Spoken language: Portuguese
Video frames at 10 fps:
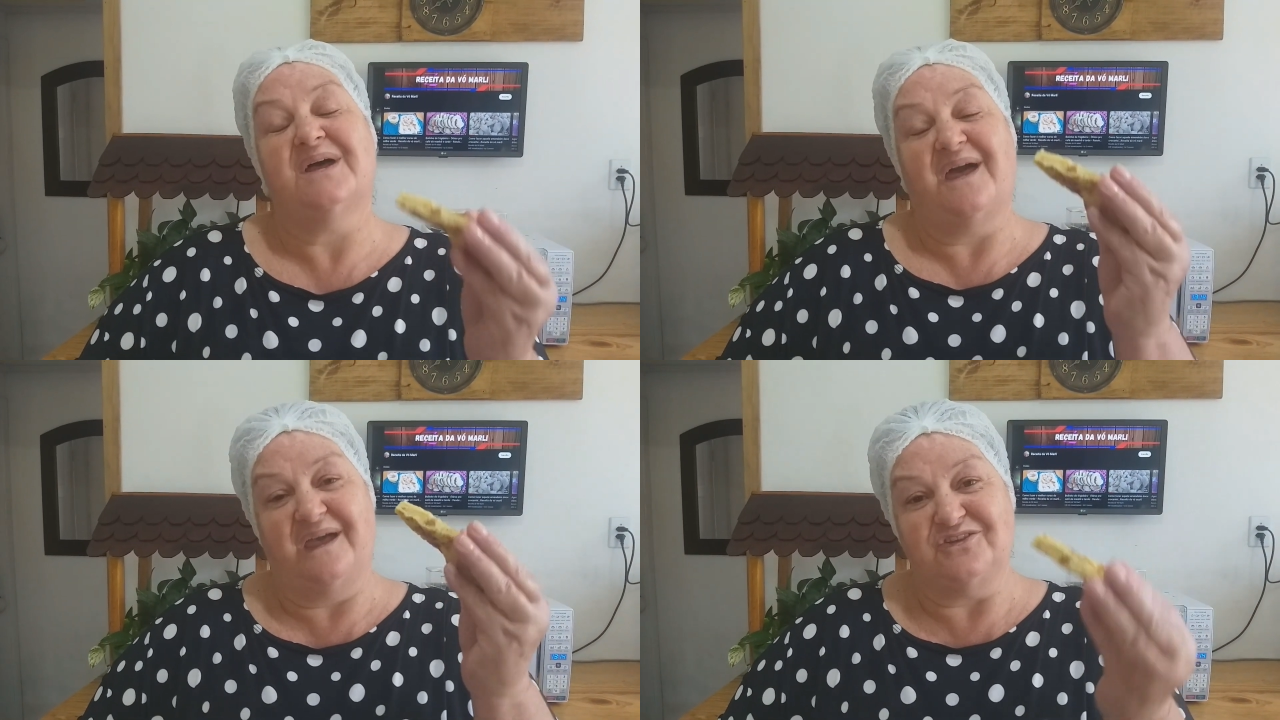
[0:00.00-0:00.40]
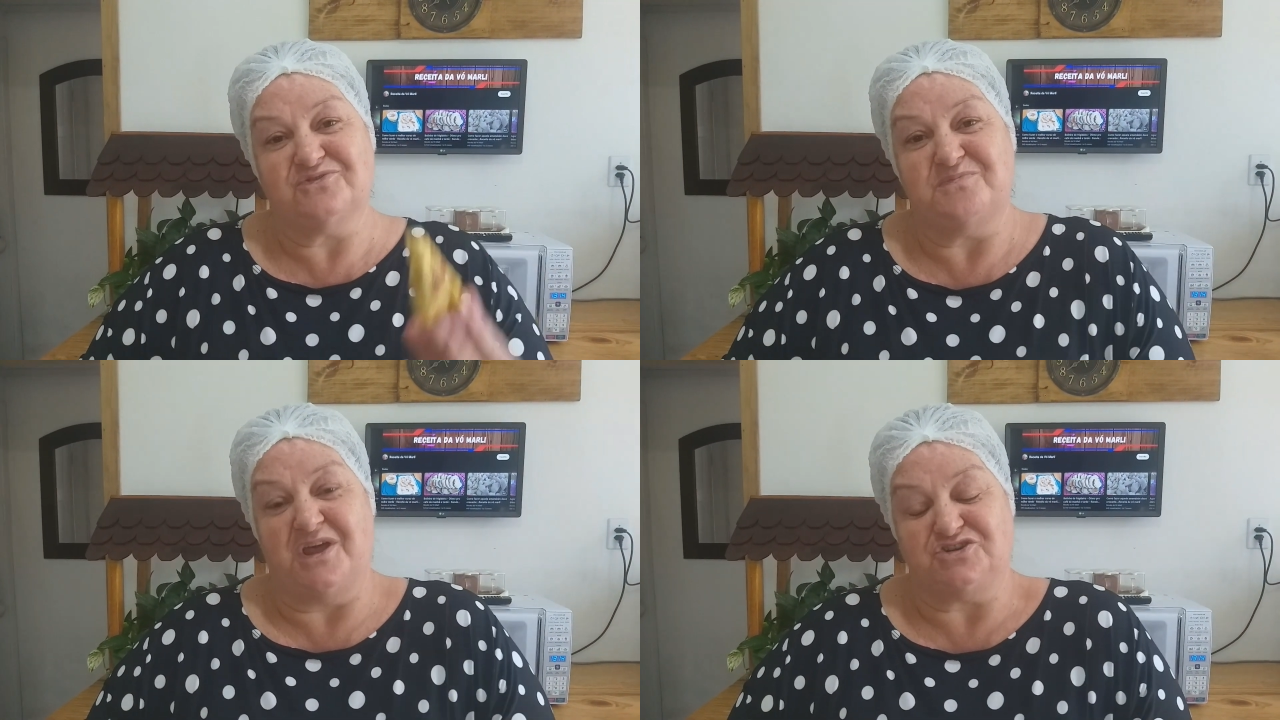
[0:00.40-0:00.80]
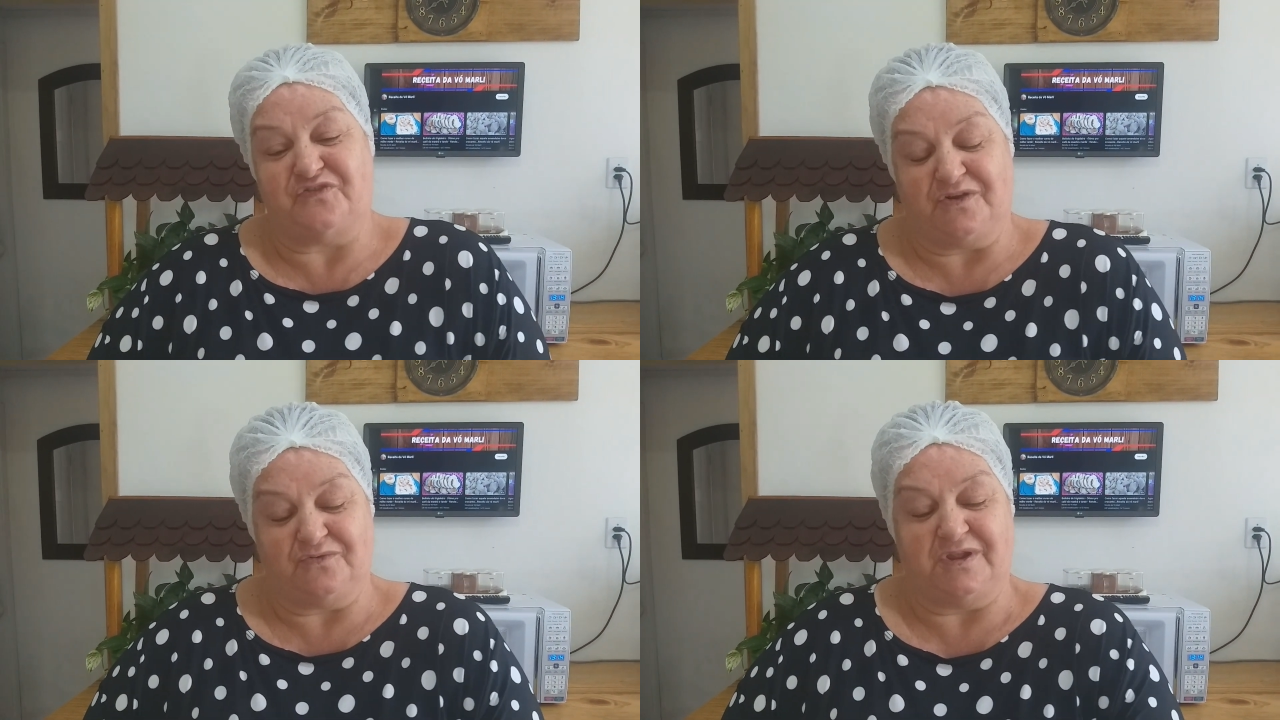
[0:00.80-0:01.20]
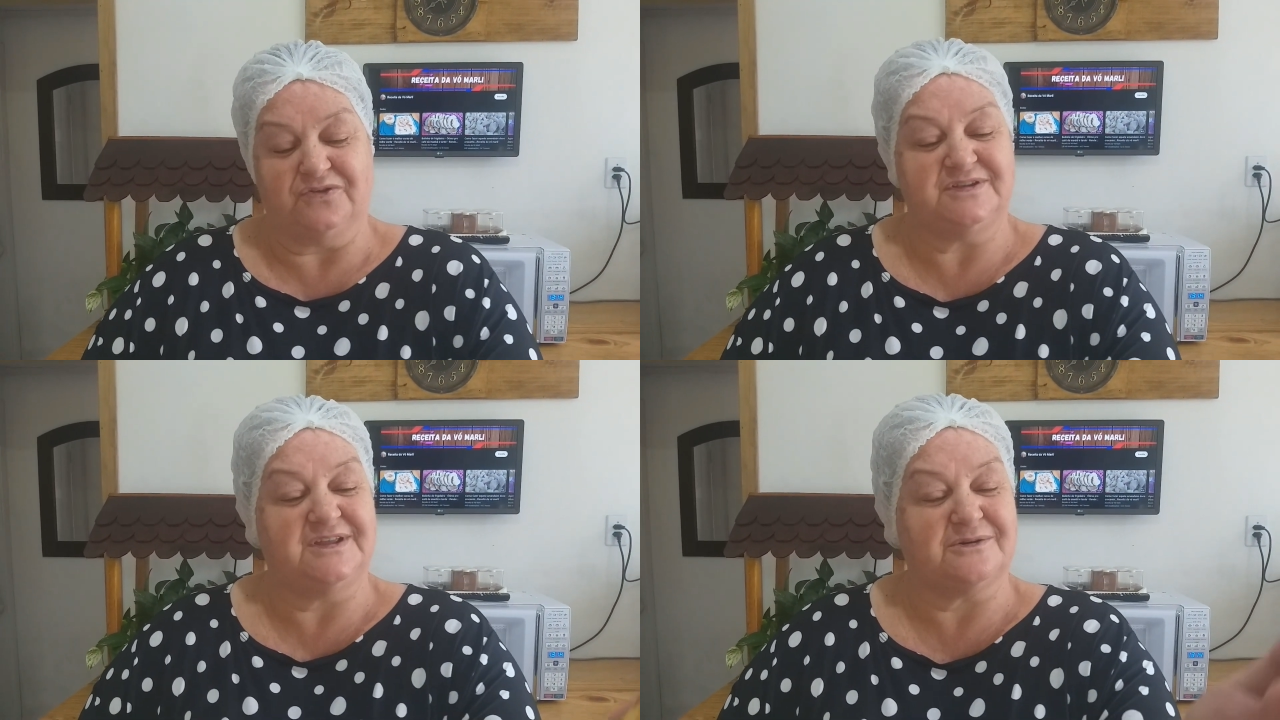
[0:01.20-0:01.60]
É isso. Beijo, fique com
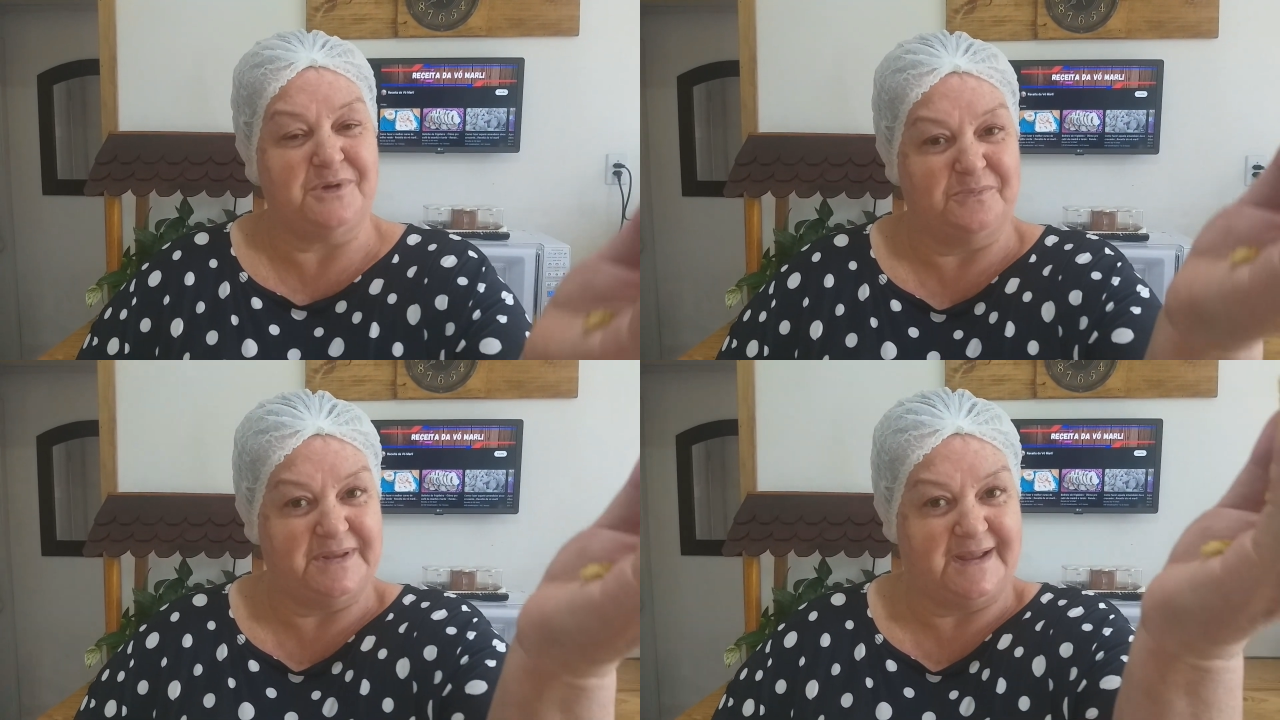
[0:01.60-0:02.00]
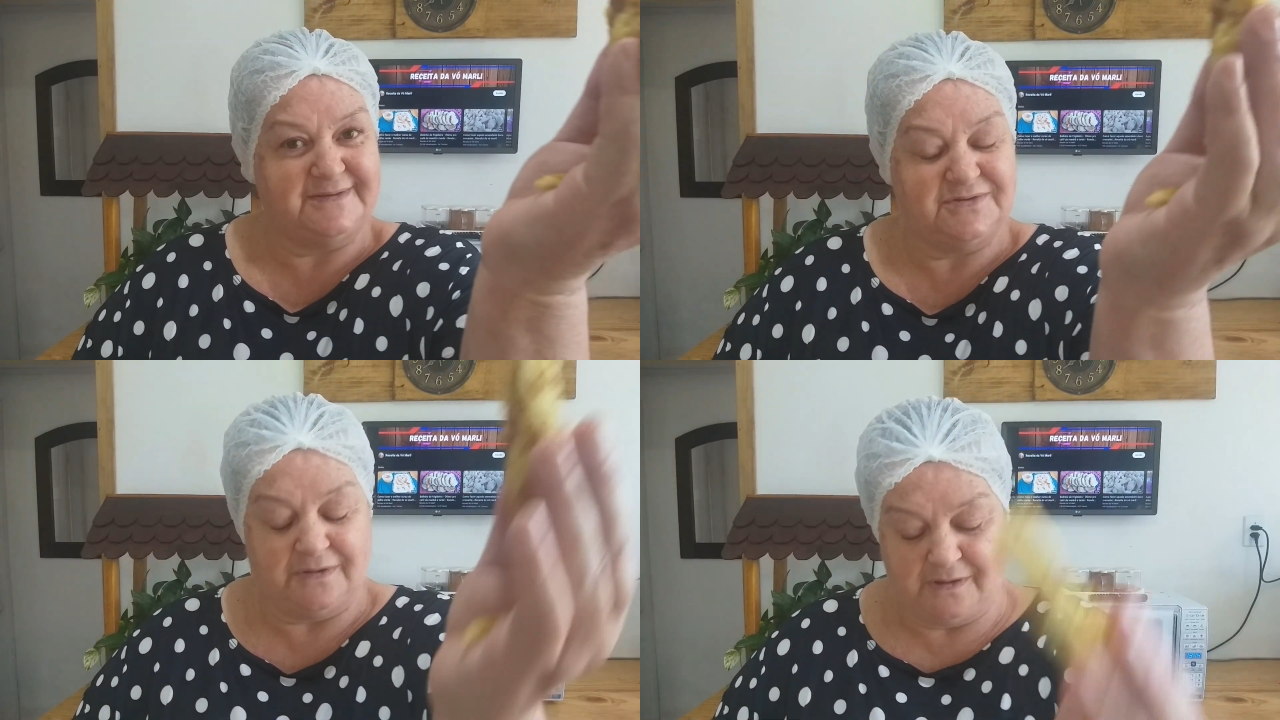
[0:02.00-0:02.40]
Deus. E derrubei um pedaço.